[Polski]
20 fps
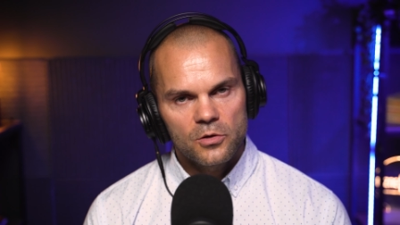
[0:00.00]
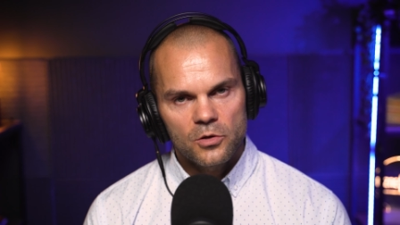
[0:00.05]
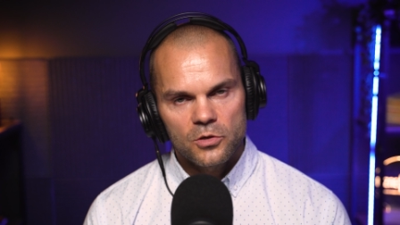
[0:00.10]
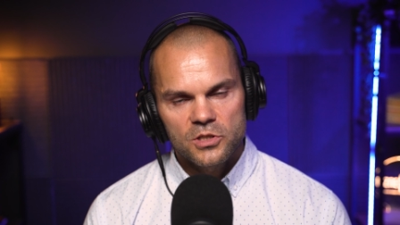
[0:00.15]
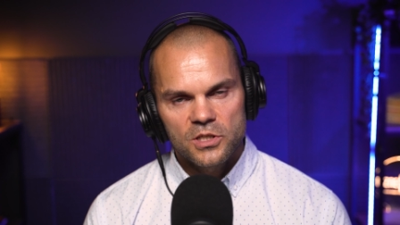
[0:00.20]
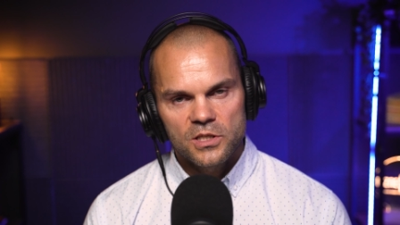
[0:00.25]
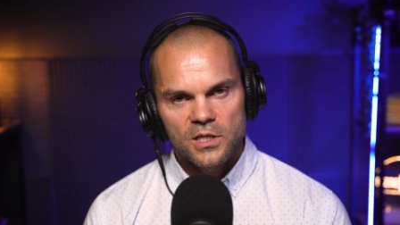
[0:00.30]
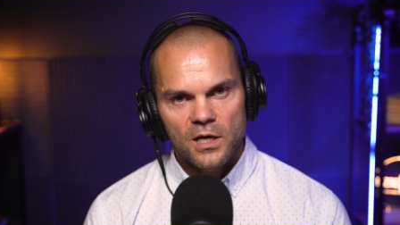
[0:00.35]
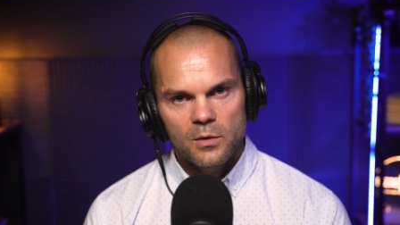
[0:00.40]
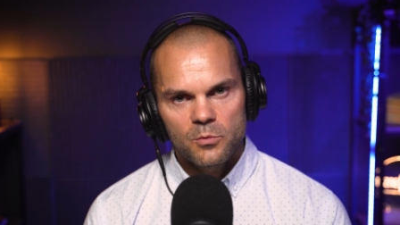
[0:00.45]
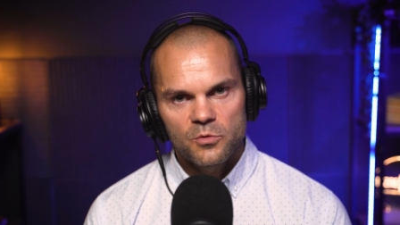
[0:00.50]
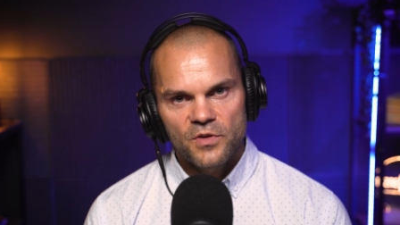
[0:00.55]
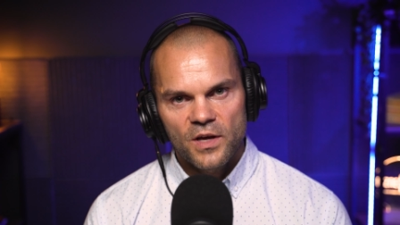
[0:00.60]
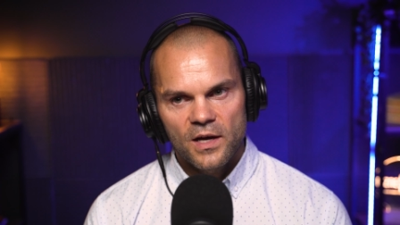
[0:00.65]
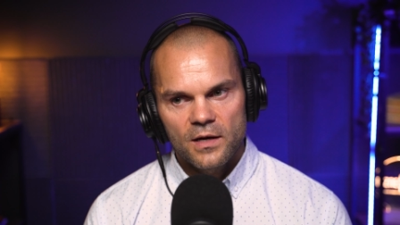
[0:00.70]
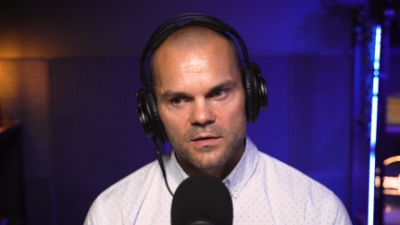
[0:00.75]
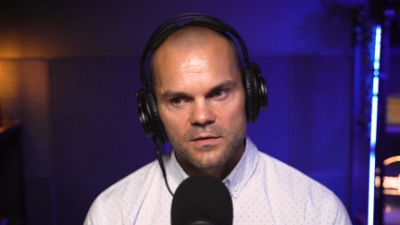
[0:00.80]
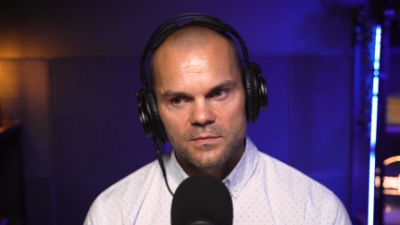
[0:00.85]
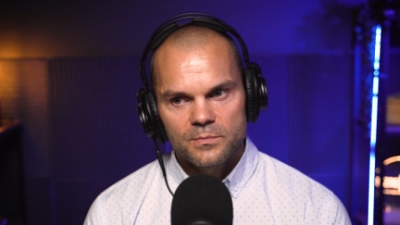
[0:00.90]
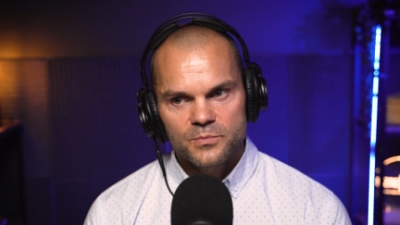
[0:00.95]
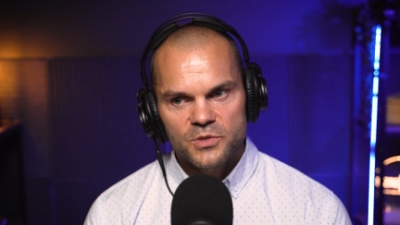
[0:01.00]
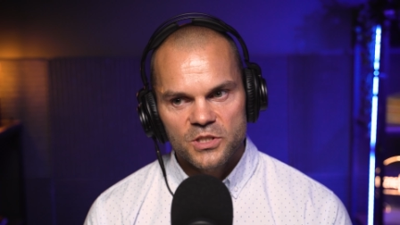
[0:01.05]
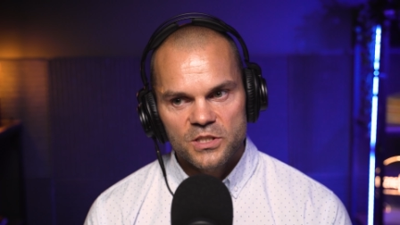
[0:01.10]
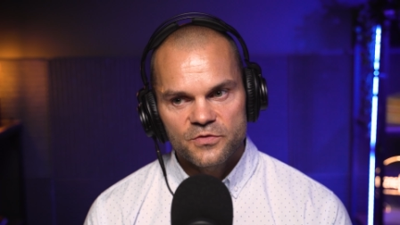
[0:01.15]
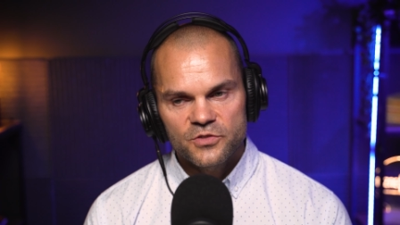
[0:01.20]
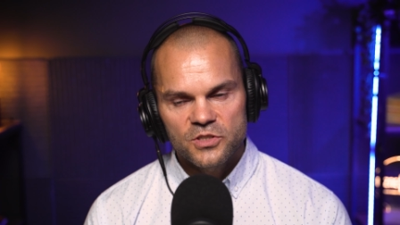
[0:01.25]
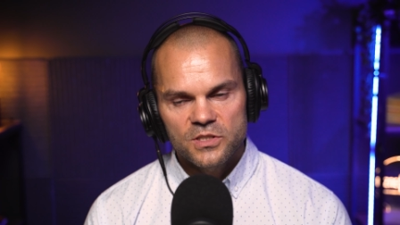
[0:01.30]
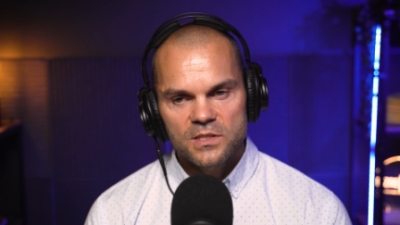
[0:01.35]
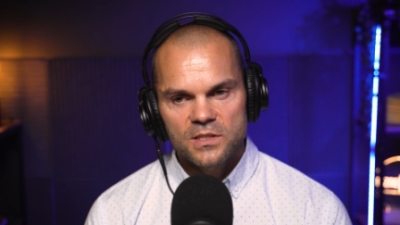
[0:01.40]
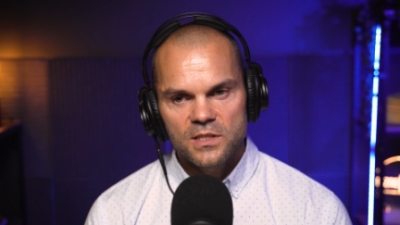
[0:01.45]
rutynie, mówię przede
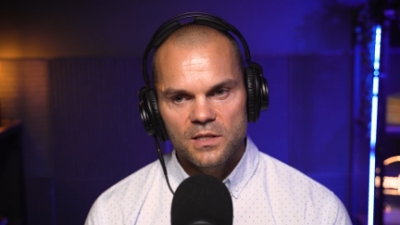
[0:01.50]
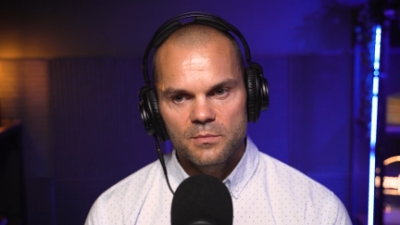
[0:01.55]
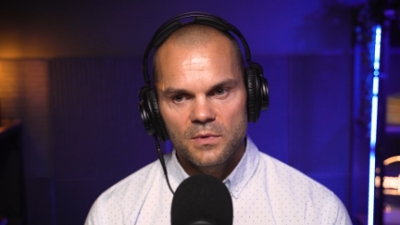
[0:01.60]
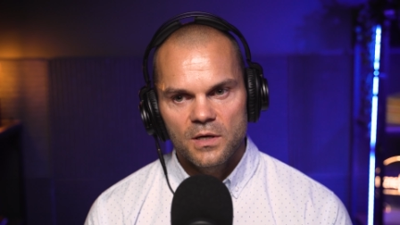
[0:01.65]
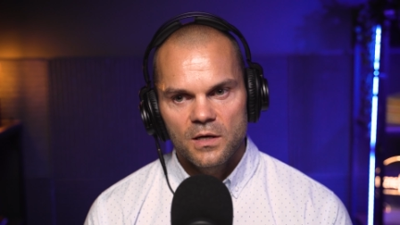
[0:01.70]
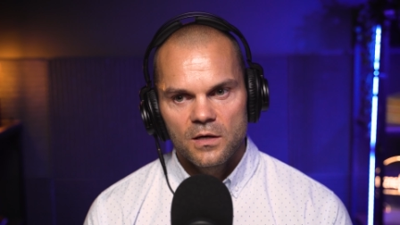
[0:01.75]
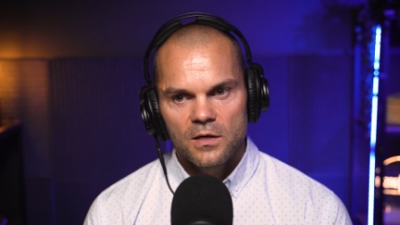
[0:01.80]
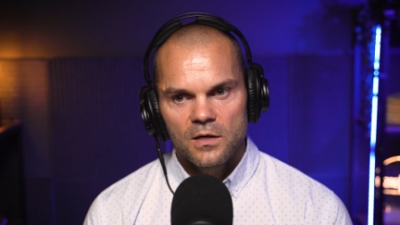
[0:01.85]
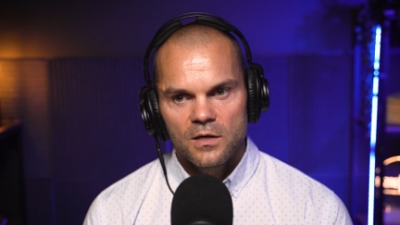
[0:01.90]
wszystkim